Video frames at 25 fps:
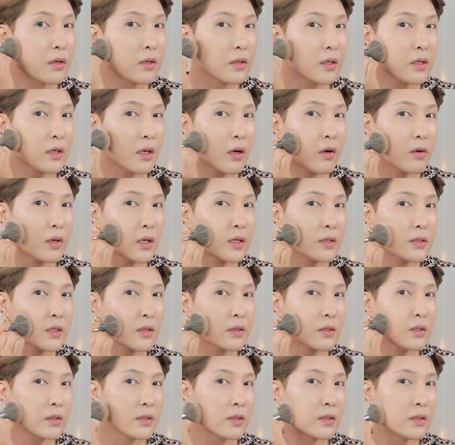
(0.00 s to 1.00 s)
이
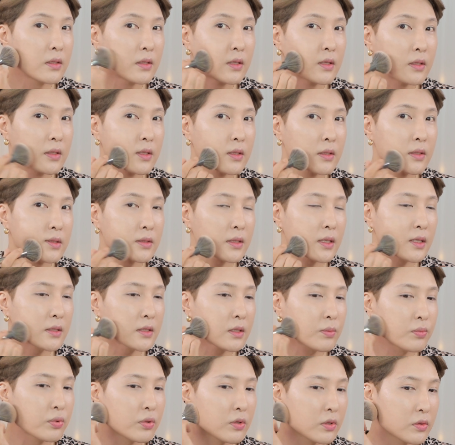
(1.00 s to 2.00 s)
경계선을
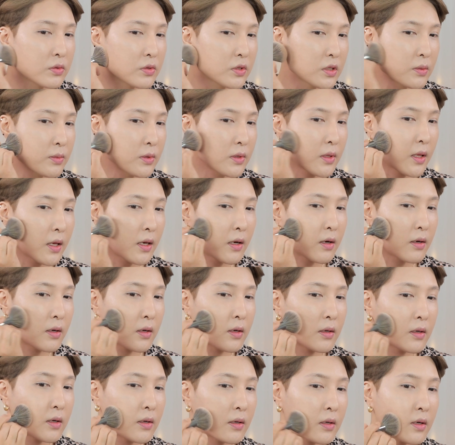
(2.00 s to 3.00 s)
살짝 풀어주시면 돼요.
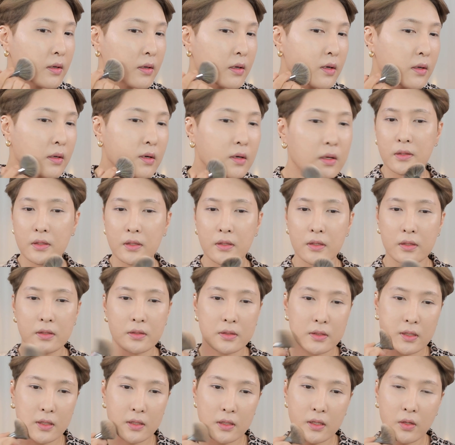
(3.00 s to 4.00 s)

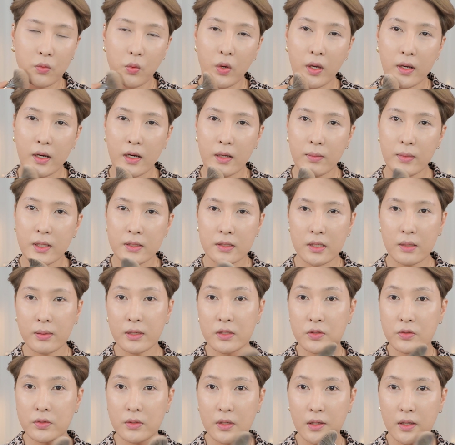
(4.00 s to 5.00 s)
자, 이렇게 외곽만
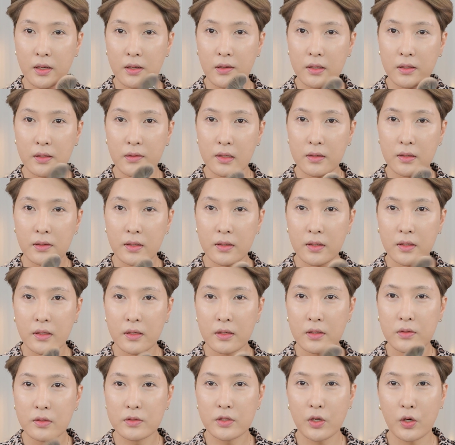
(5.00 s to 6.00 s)
잡아줄게요.
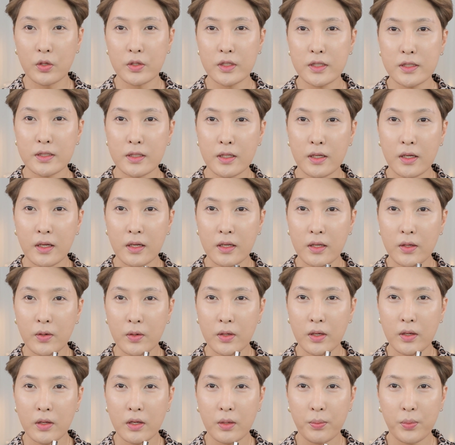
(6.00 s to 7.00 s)
그리고 저는
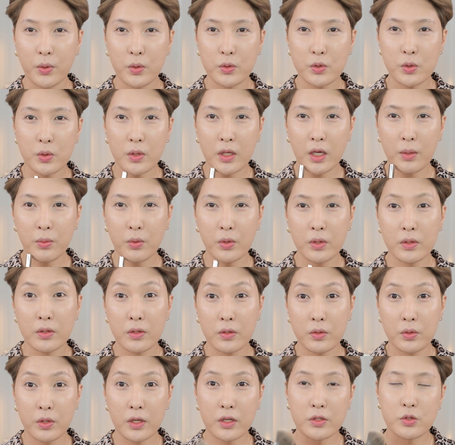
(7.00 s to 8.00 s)
여기 뾰족해 보이는
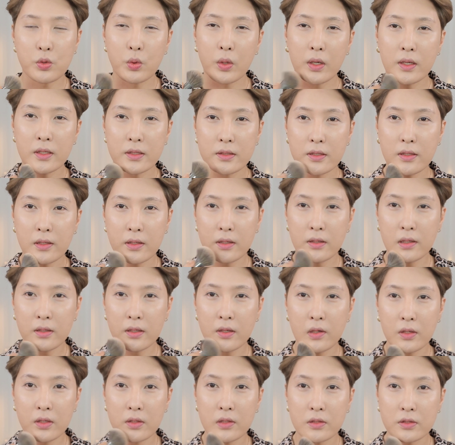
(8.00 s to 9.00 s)
걸 되게 좋아해서
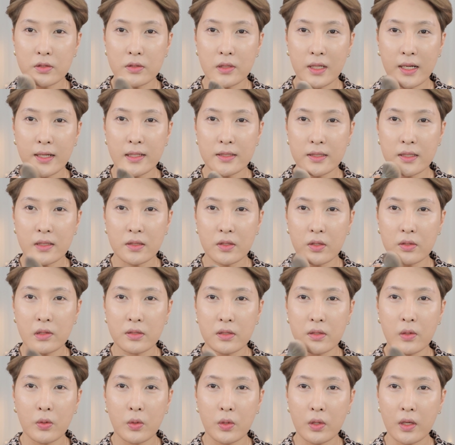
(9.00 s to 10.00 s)
여기는 살짝 더
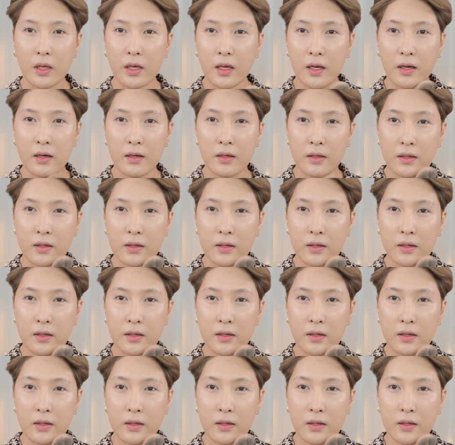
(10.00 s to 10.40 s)
들어올게요.